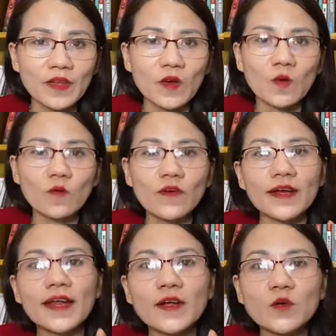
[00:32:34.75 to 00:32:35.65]
thì nó cũng
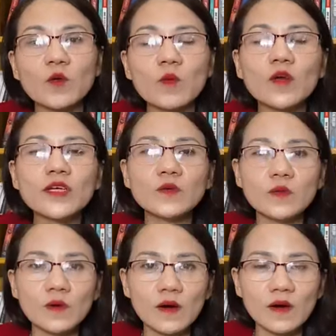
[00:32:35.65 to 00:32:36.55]
phải đầy đủ bốn
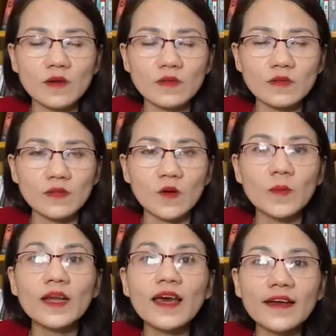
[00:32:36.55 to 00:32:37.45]
yếu tố đó thì
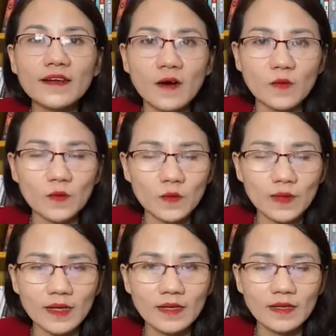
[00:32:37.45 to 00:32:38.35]
nó mới lên được
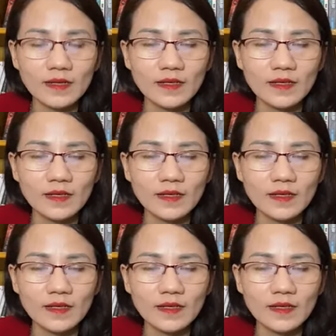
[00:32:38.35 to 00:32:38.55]
đúng không ạ